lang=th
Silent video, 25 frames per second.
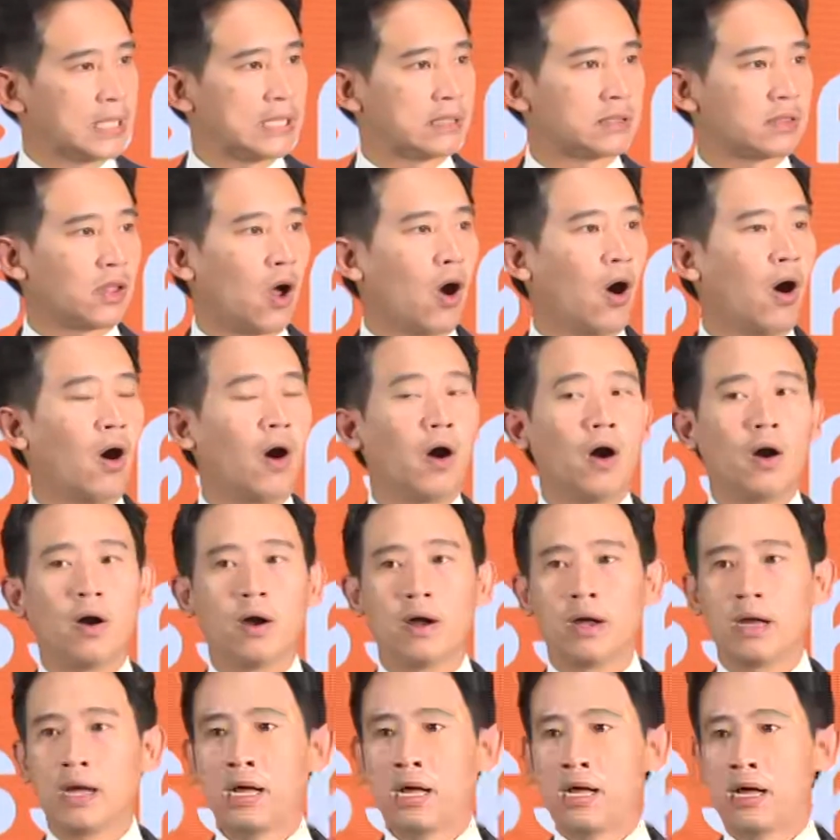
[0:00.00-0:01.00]
ติดต่อ
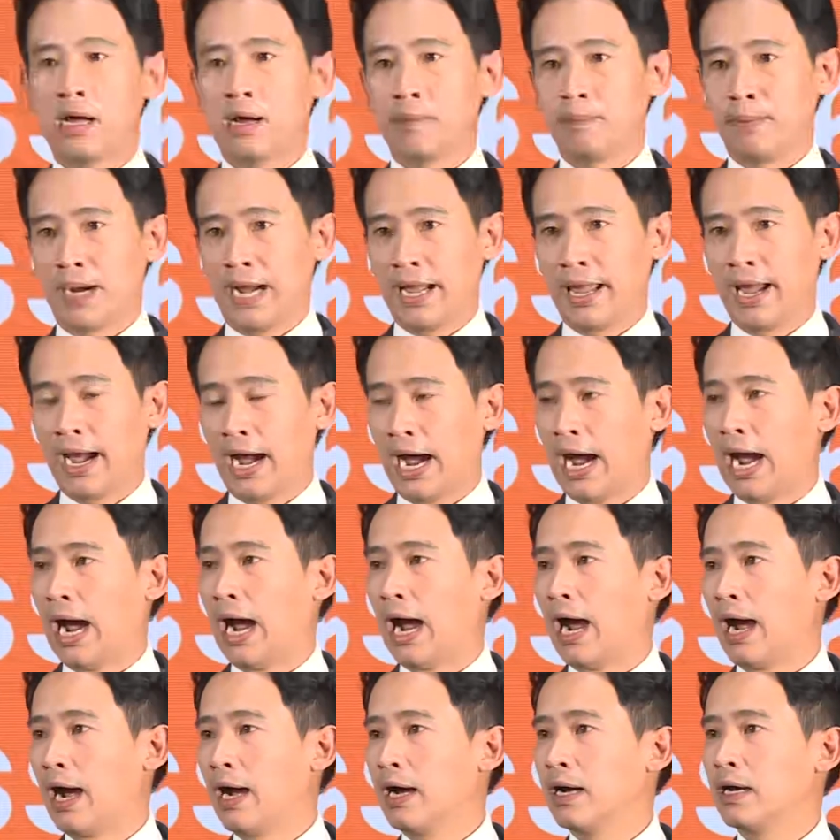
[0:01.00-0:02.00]
ไปหา
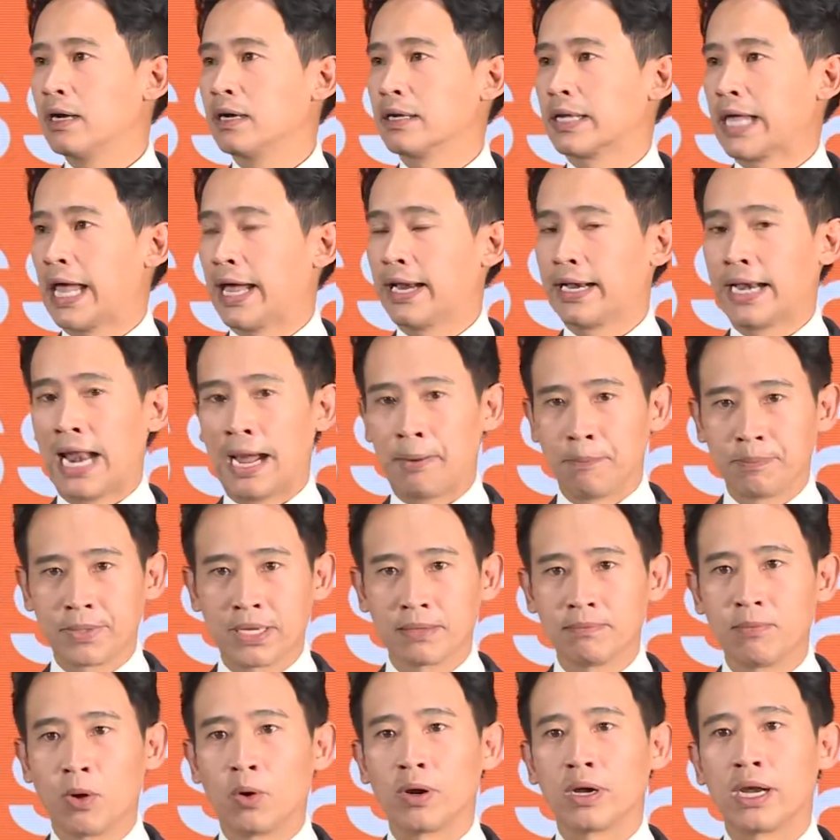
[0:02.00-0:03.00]
แกนนำ
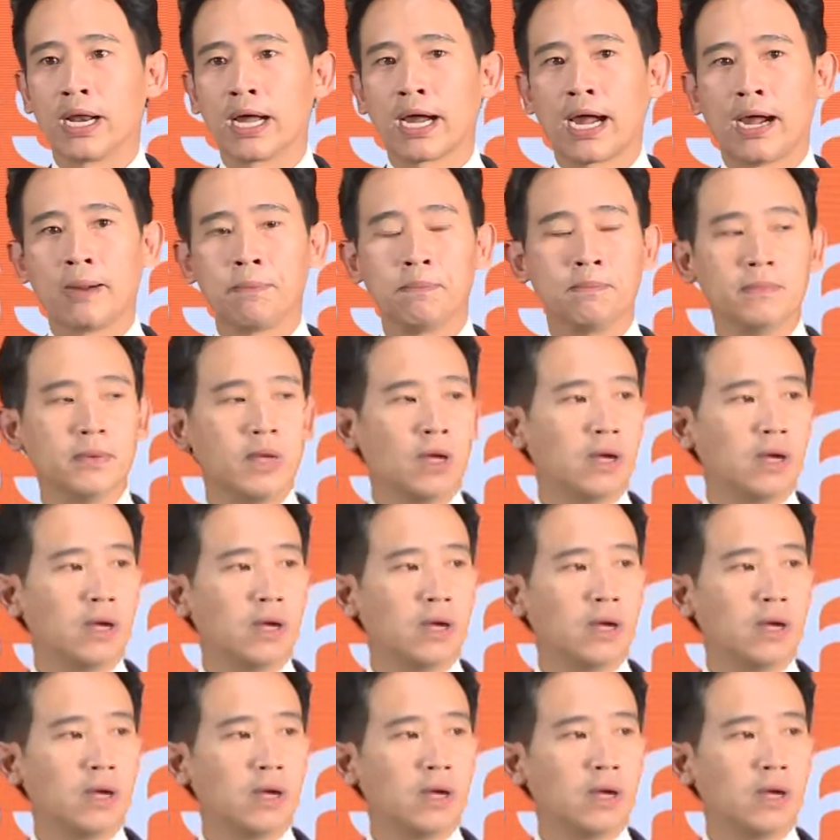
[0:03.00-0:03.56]
ทั้งหมดนะครับ